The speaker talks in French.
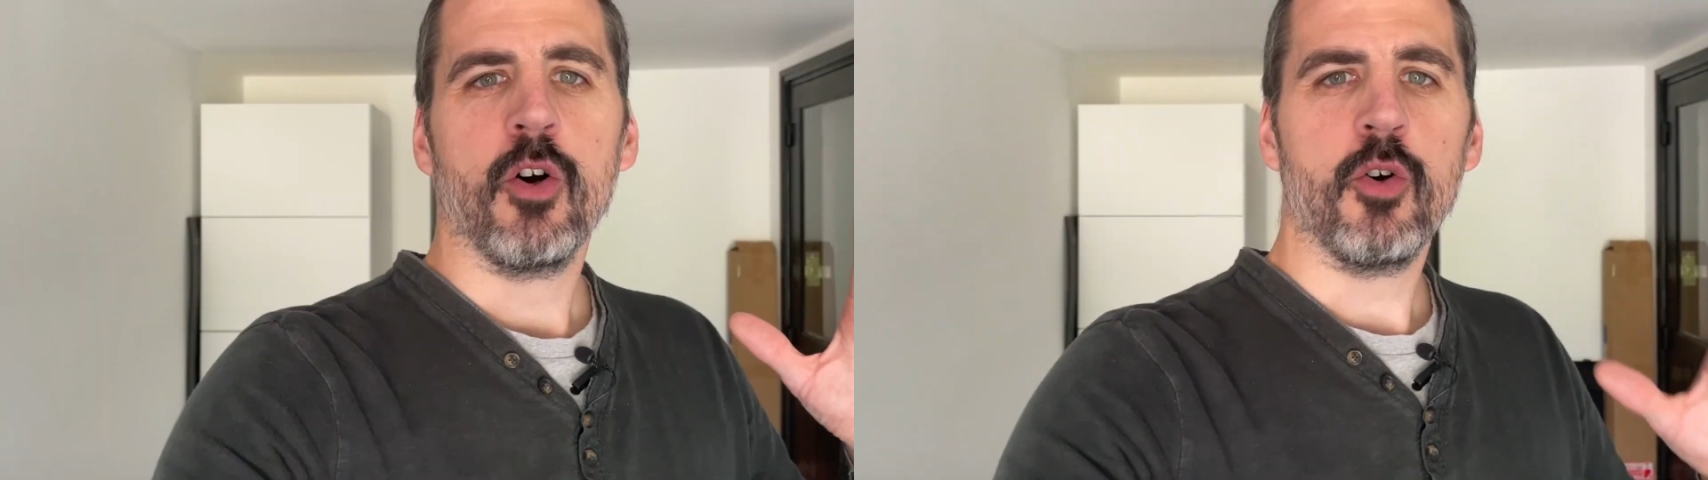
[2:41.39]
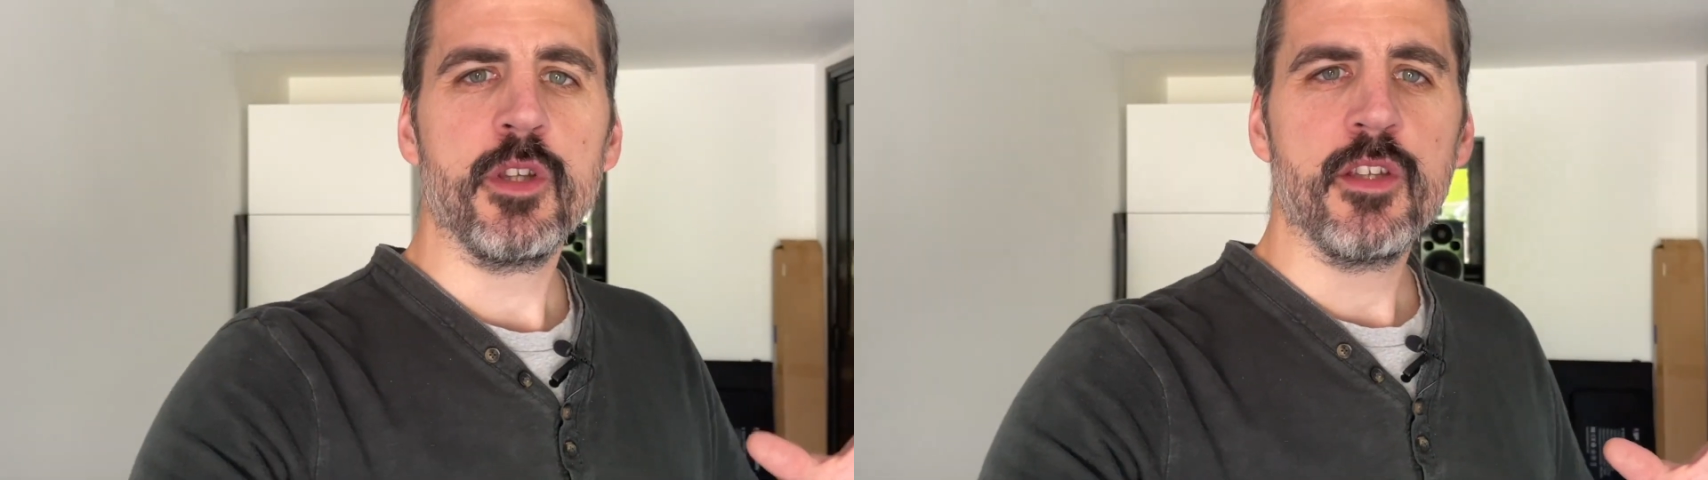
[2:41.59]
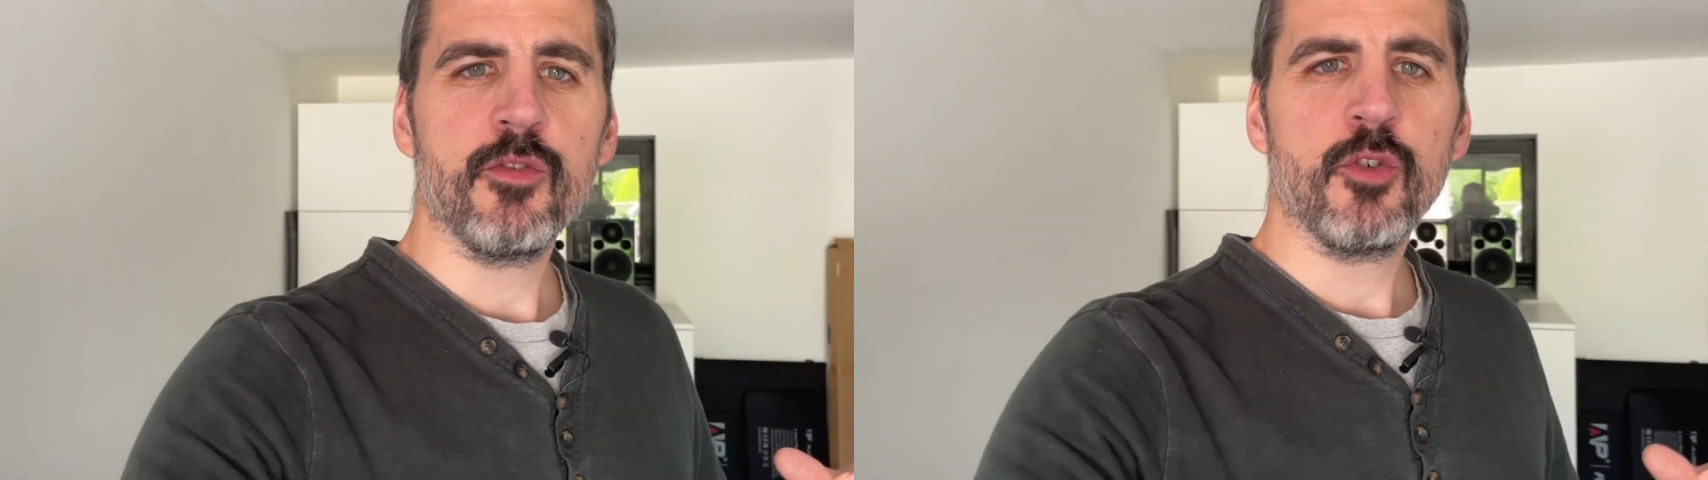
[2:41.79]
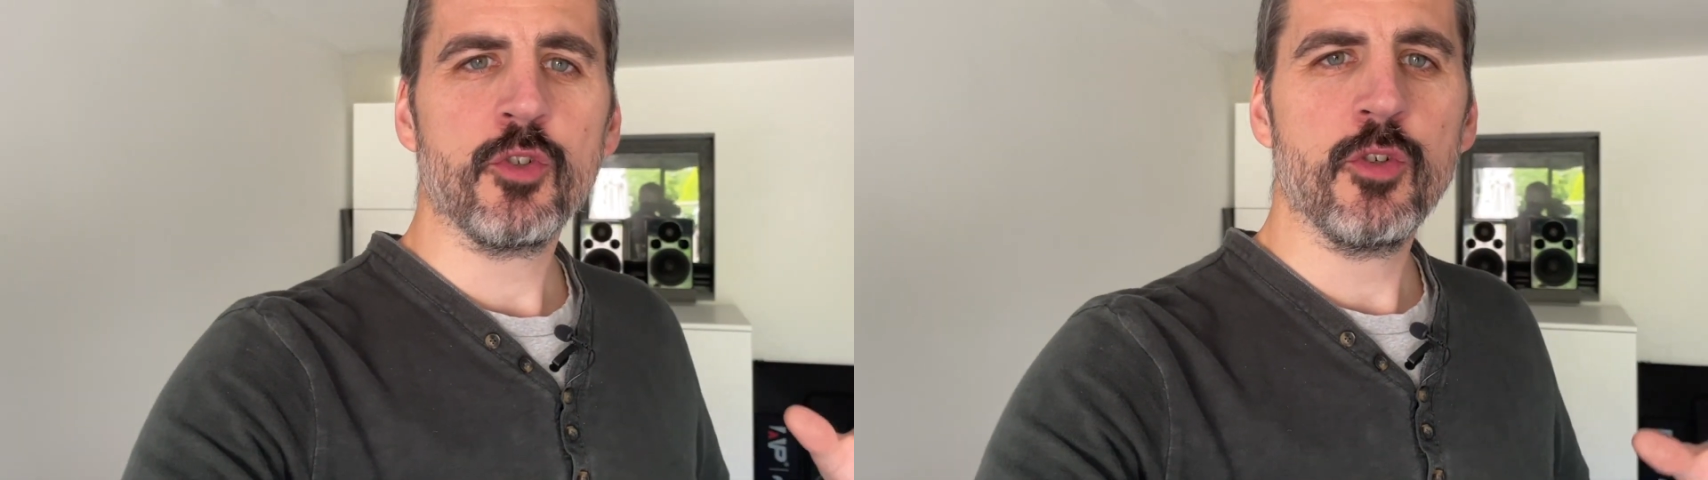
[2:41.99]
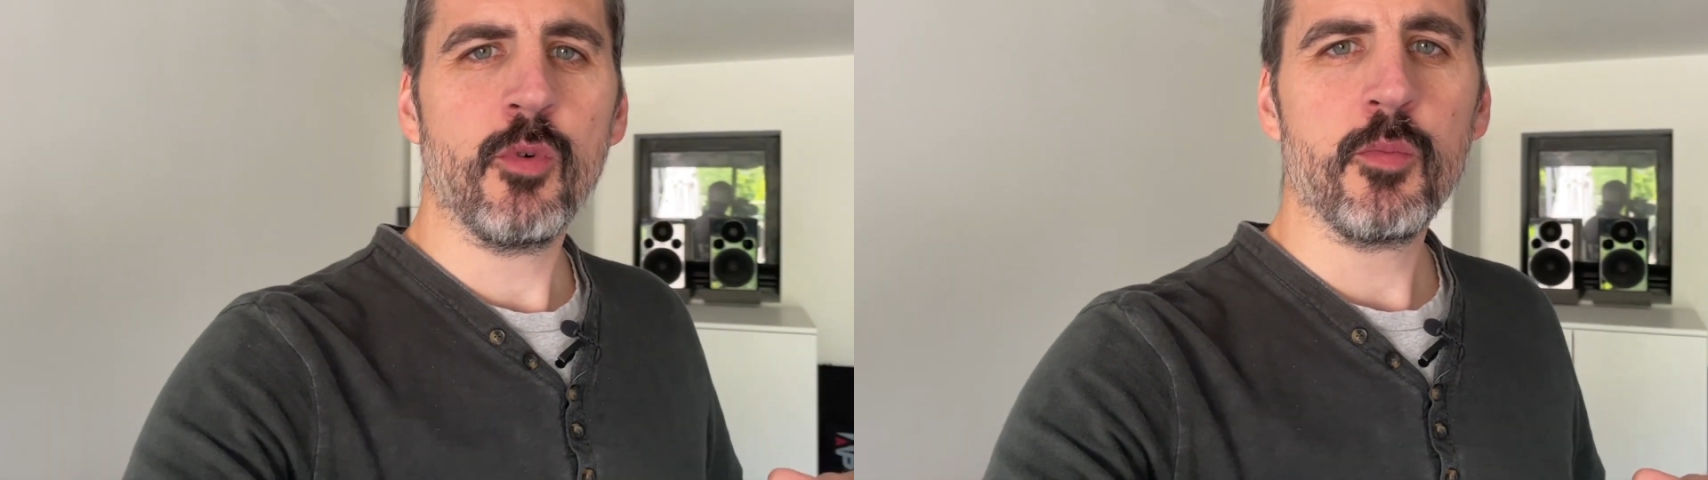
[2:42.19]
Au niveau
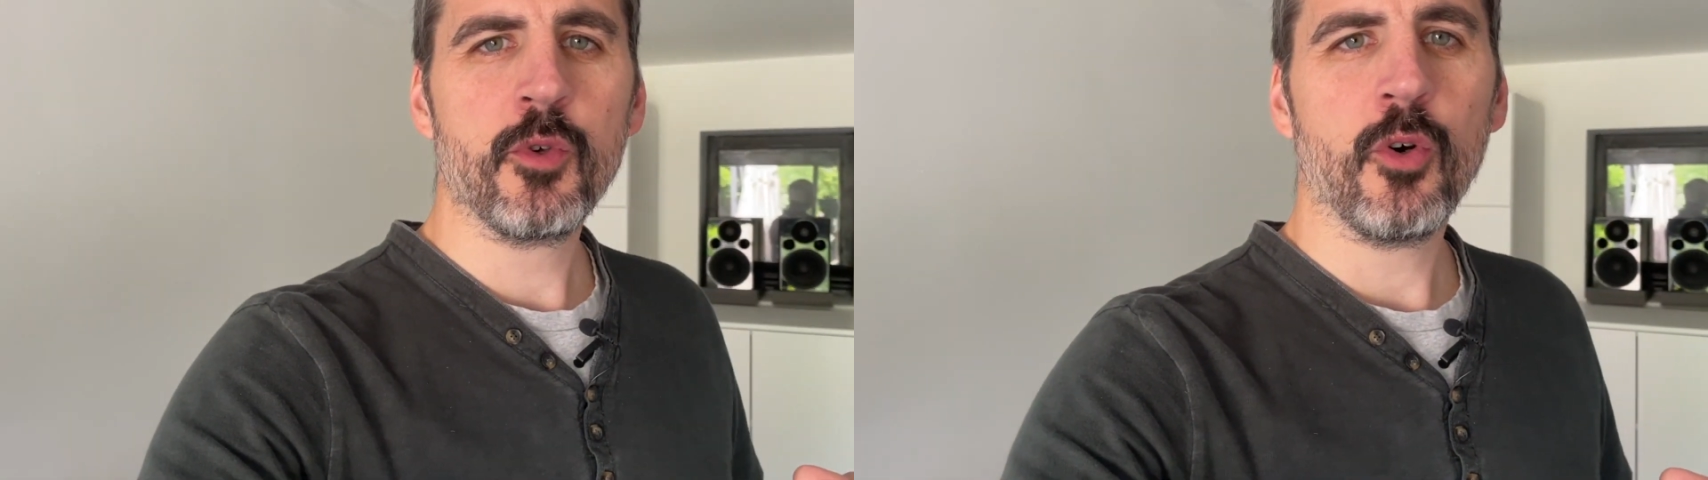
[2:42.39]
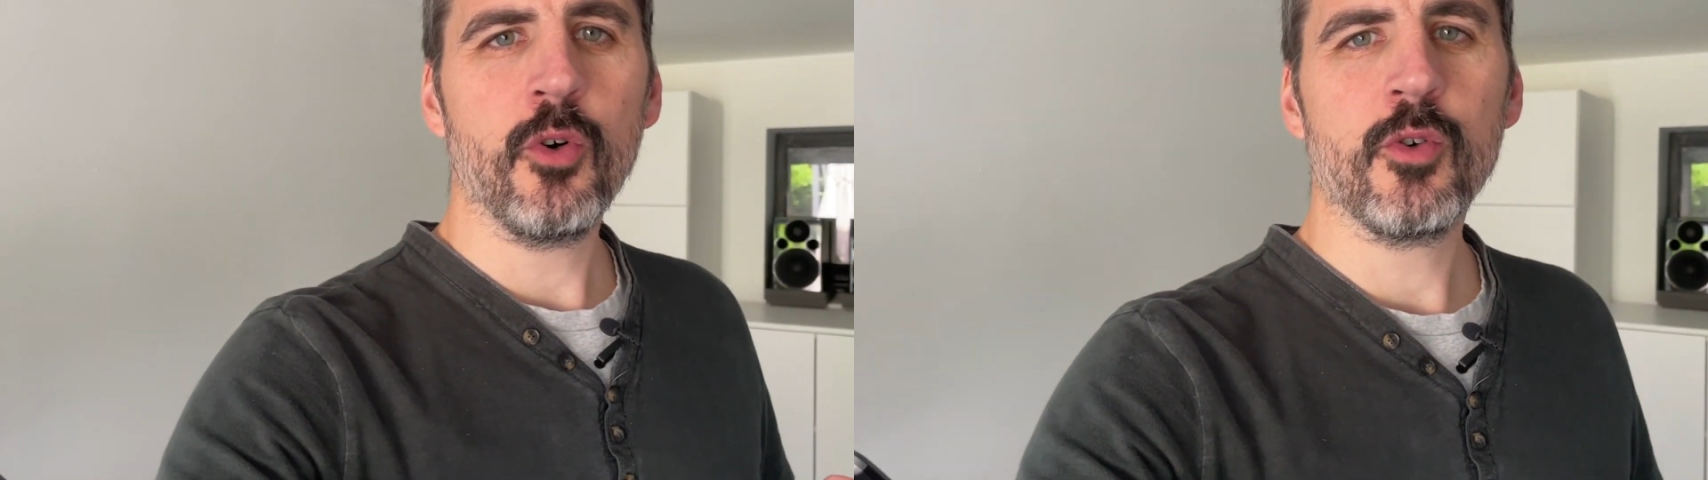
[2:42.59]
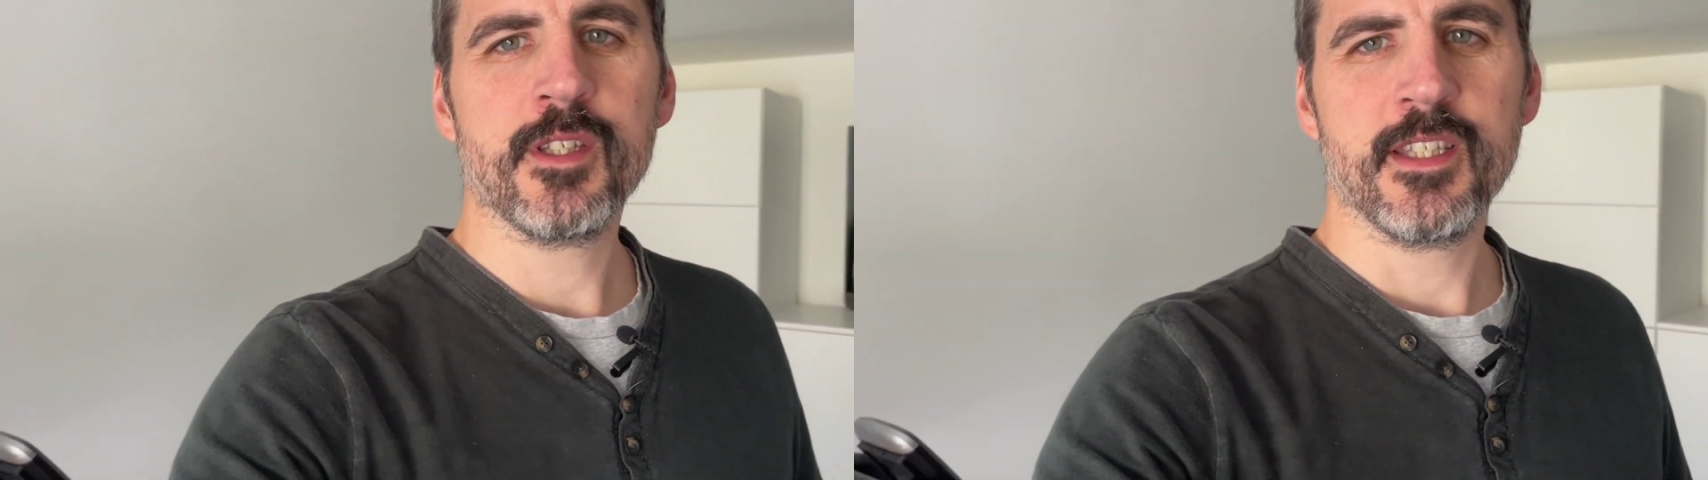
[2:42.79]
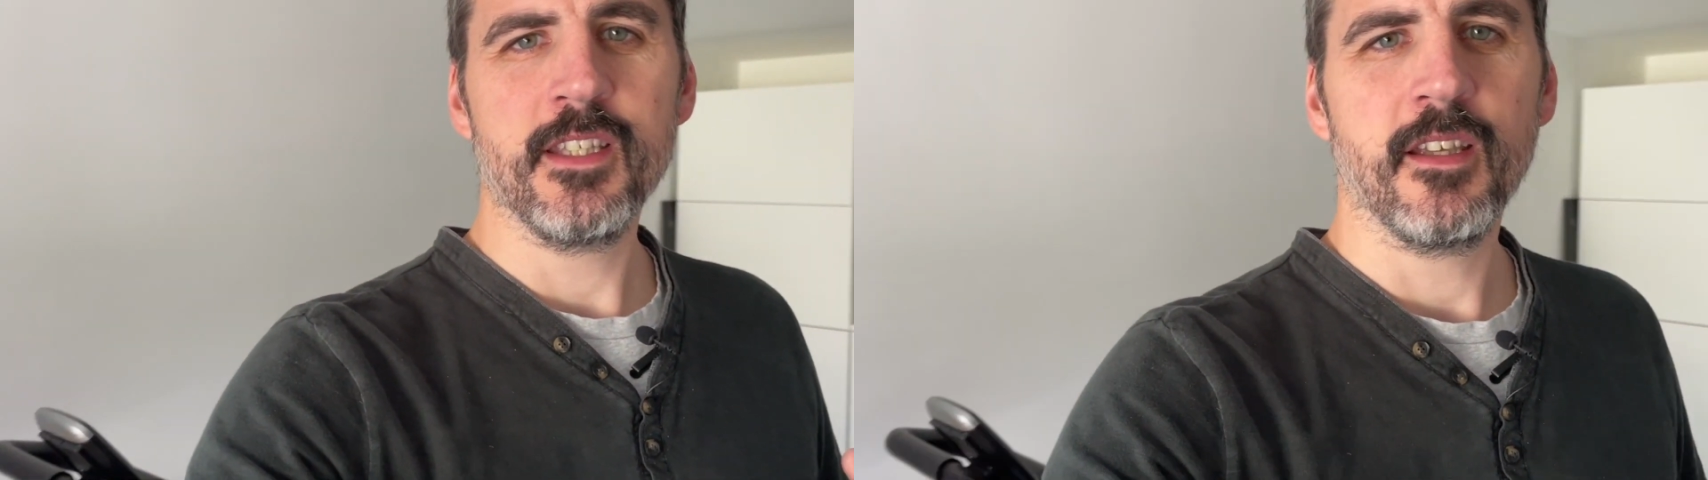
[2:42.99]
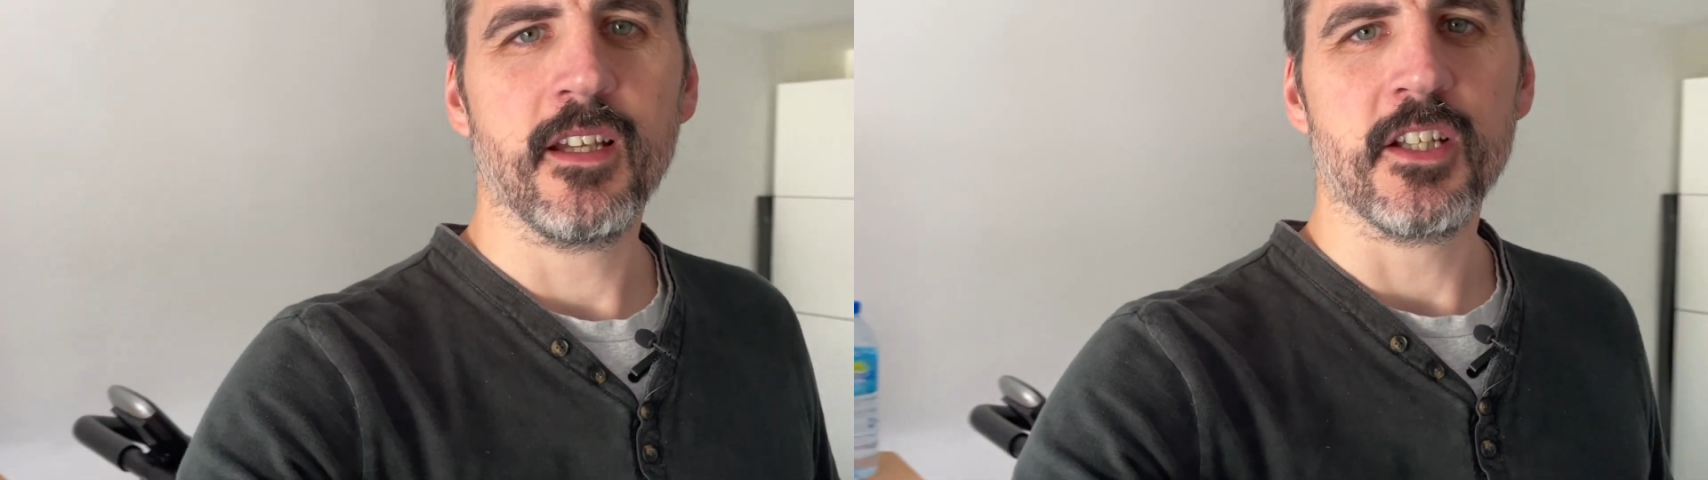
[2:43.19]
de mon bureau aussi,